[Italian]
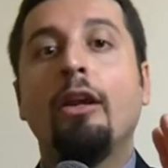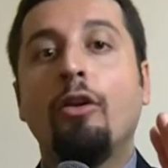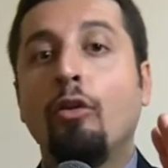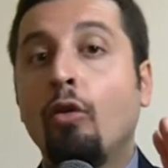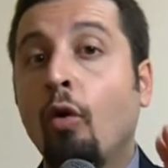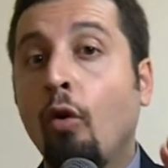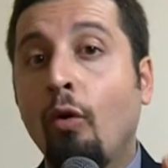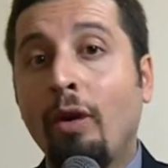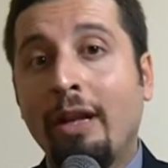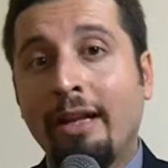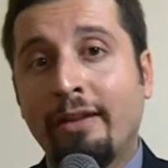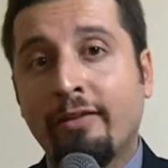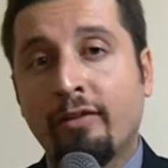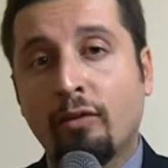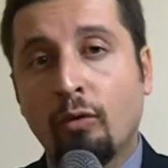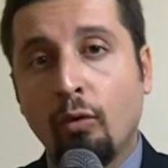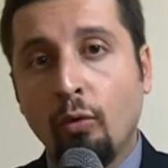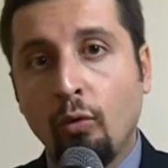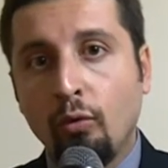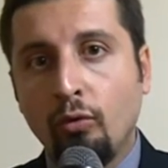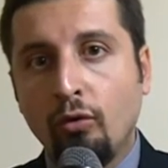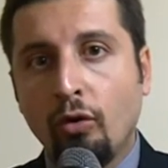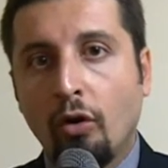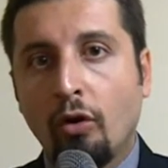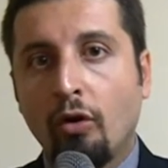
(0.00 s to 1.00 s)
non
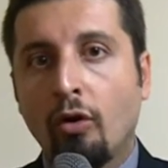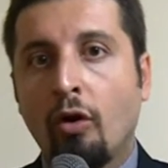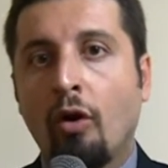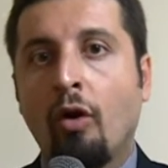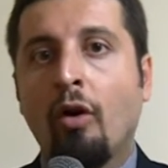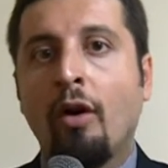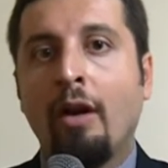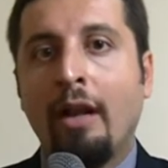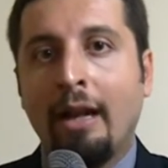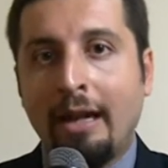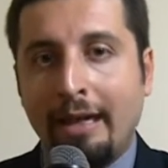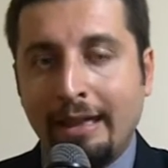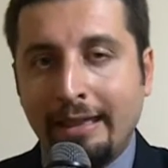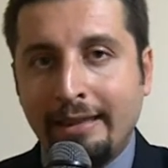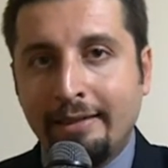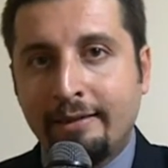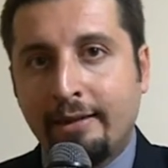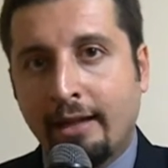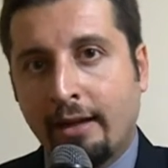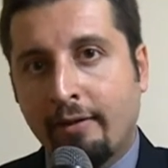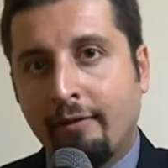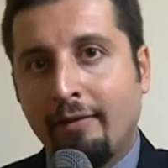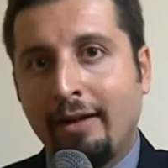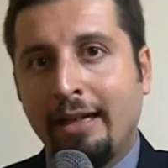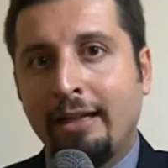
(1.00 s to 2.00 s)
escludono
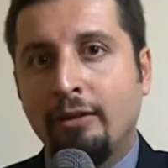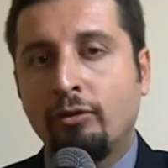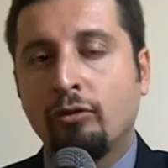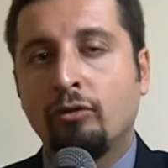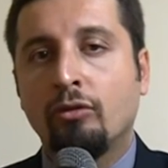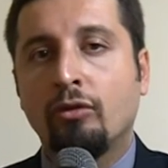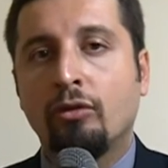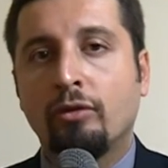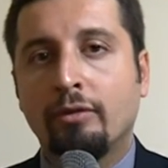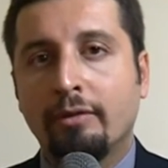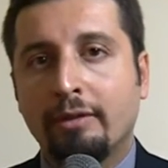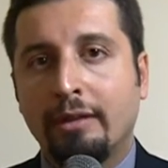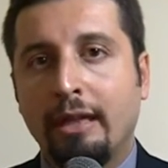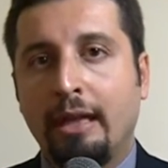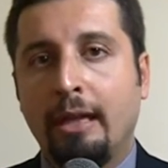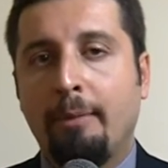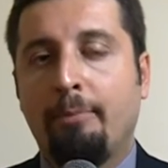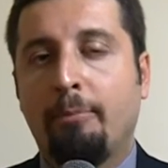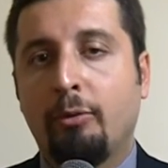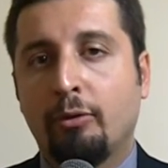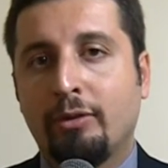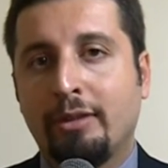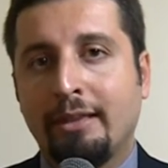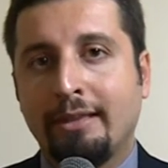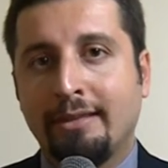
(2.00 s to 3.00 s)
l'intervento del
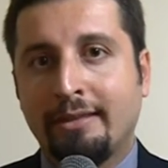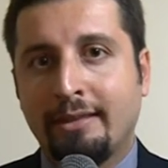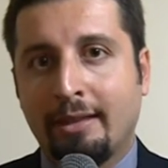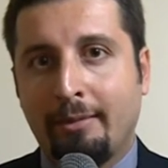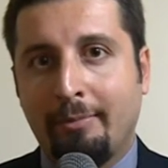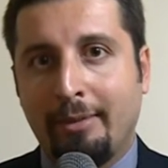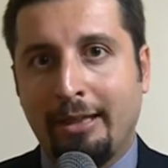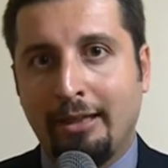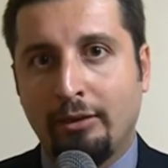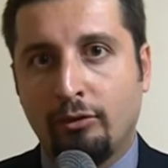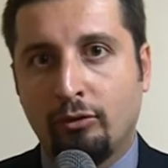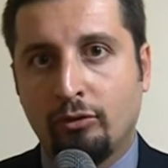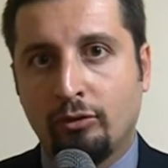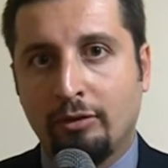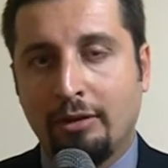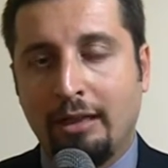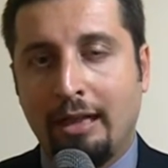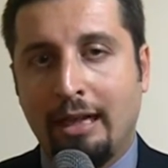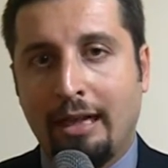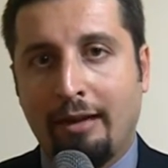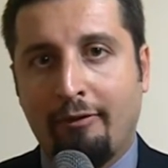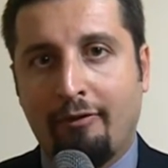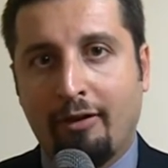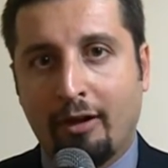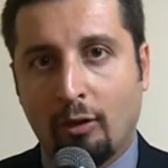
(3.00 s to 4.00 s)
potenziamento
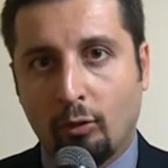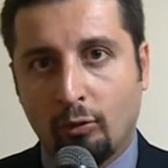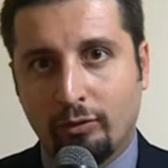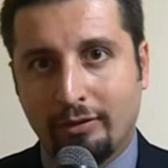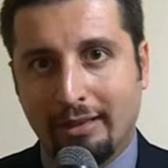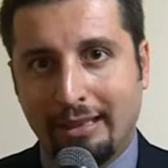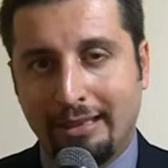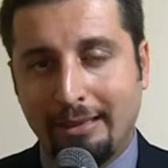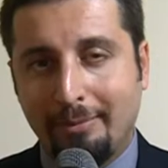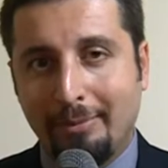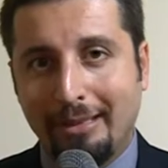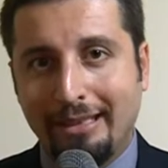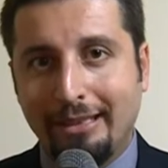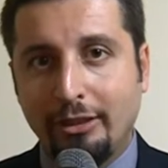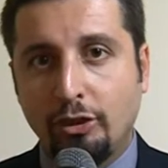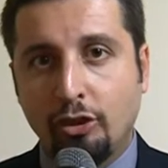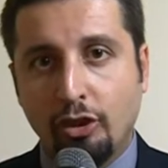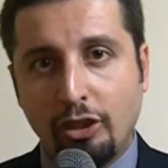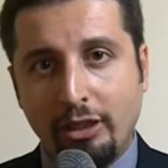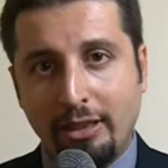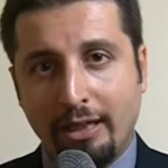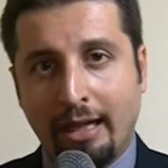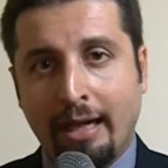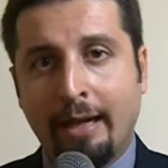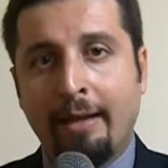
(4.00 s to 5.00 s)
della facoltà di
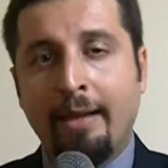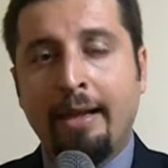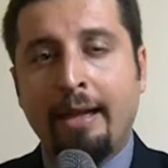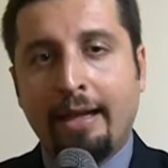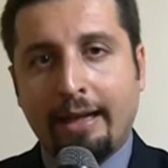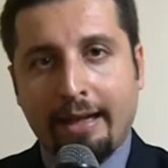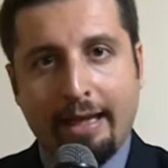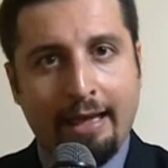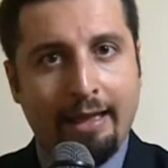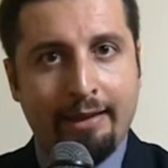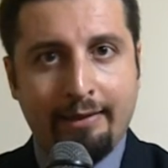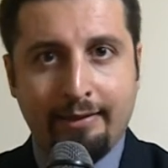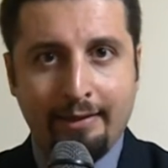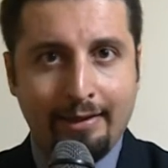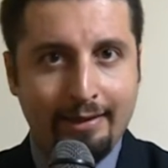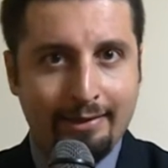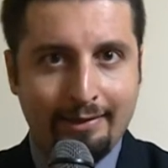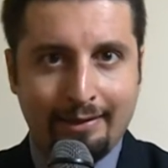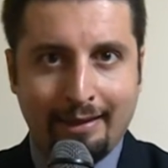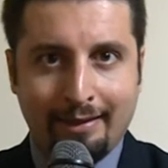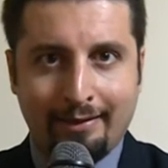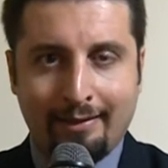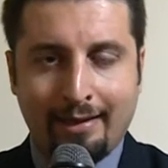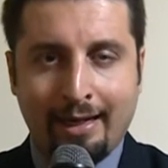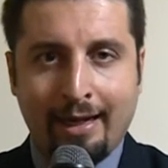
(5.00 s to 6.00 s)
medicina che
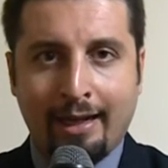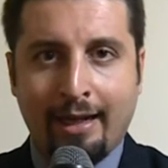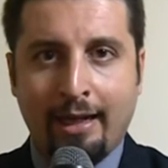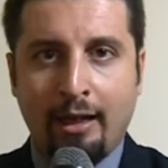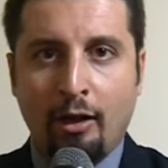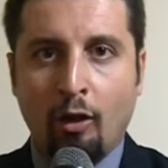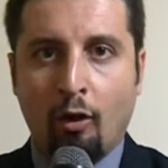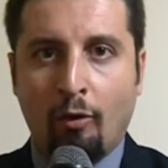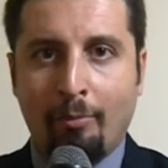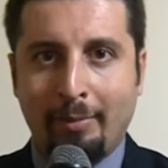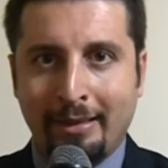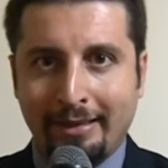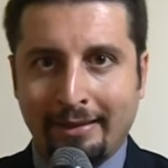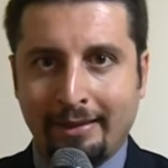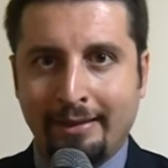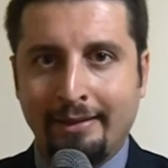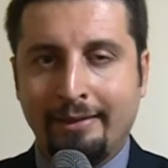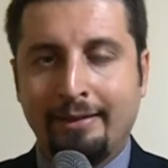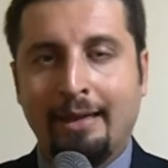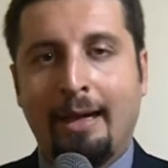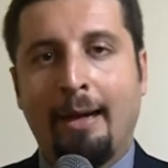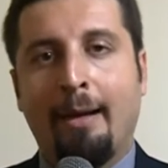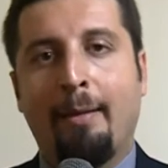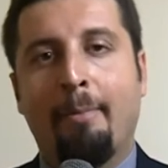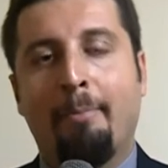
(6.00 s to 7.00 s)
dista 3 km
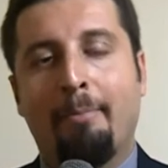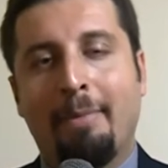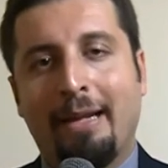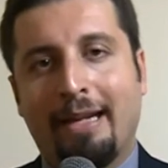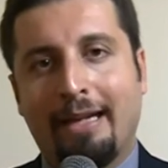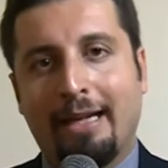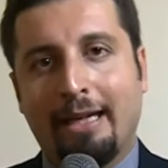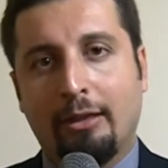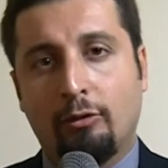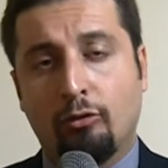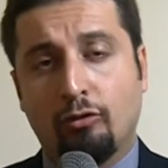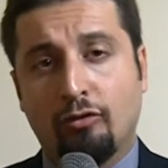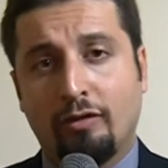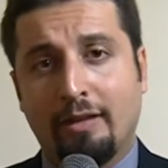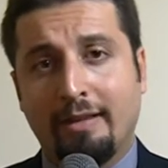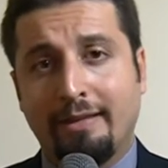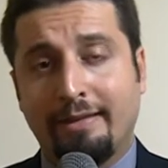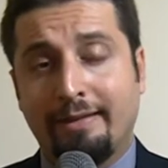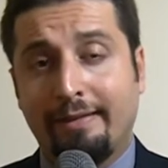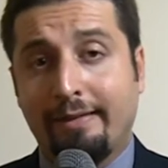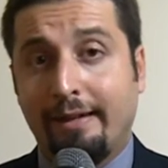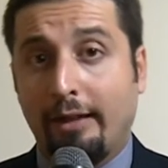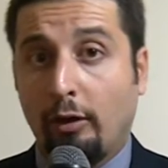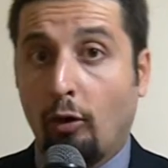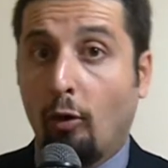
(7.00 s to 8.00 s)
da Mercato San
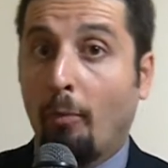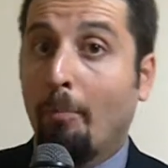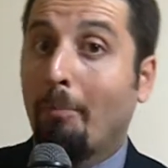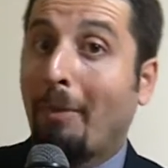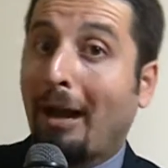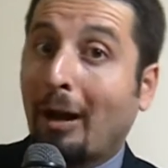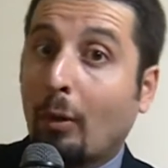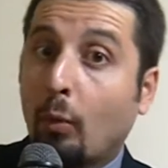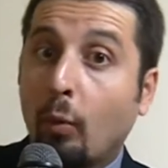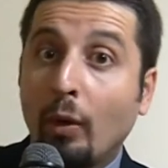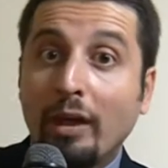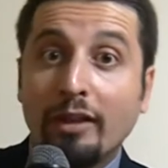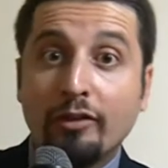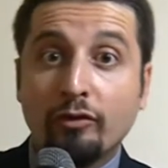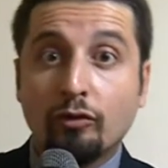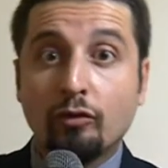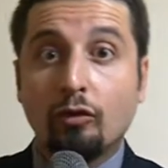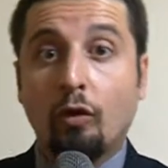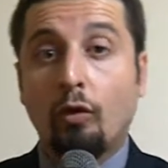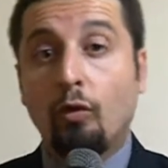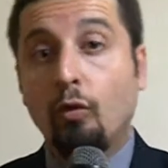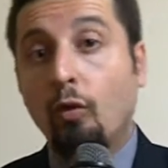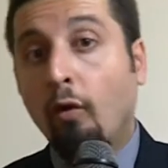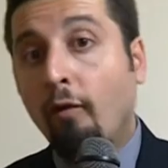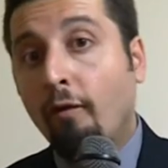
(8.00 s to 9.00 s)
Serino, ma
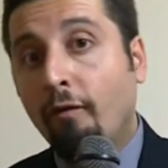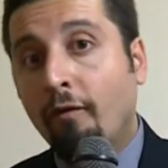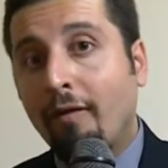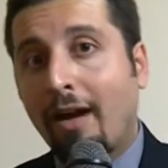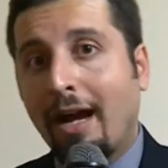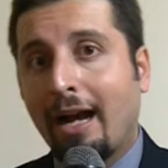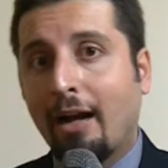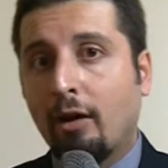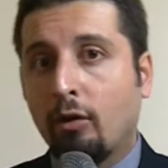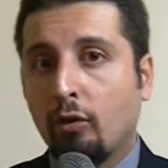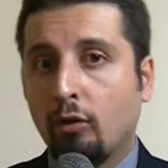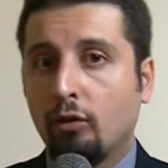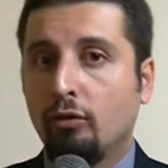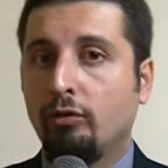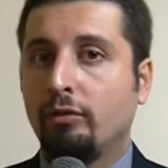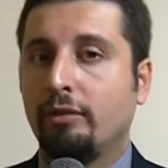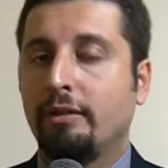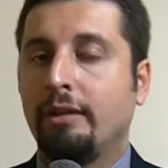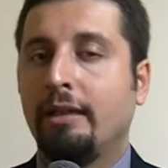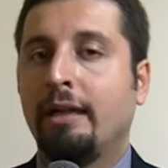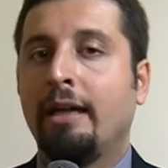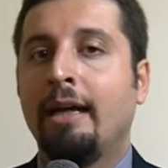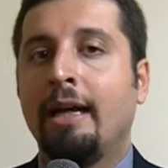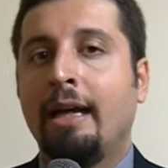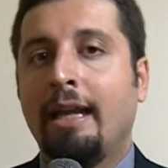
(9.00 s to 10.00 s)
questo non va
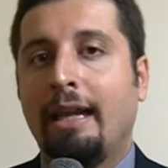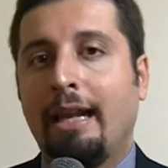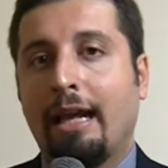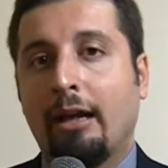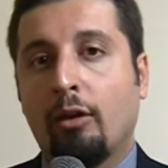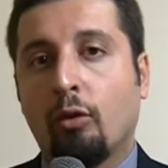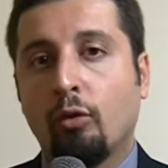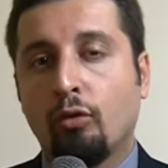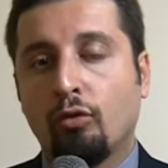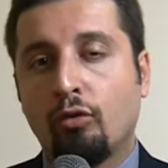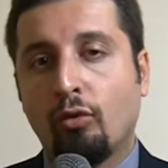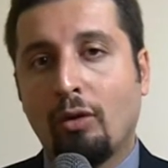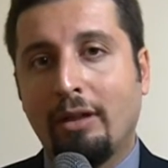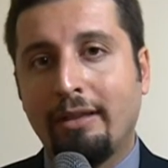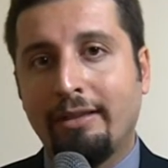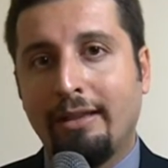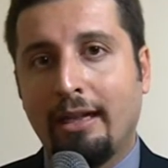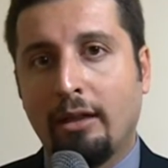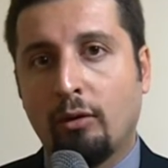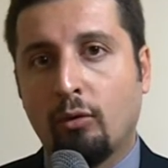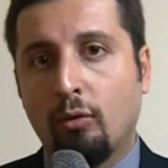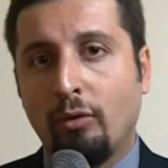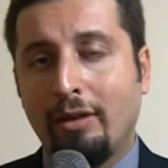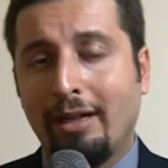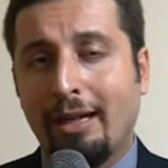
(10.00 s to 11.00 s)
con la chiusura di
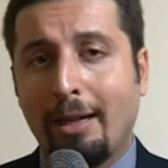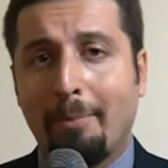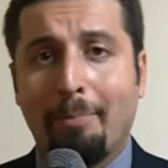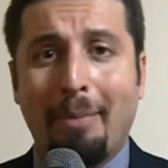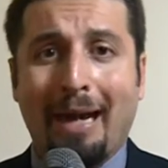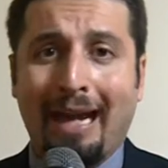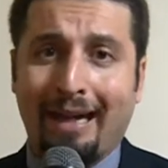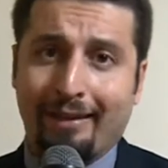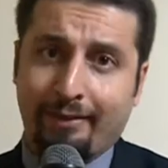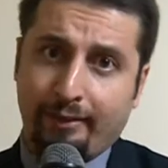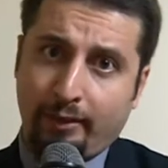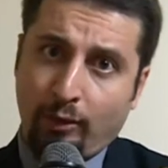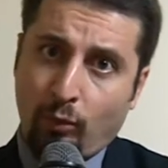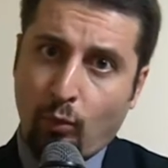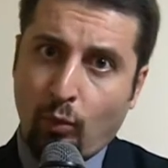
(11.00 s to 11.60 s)
alcuni reparti.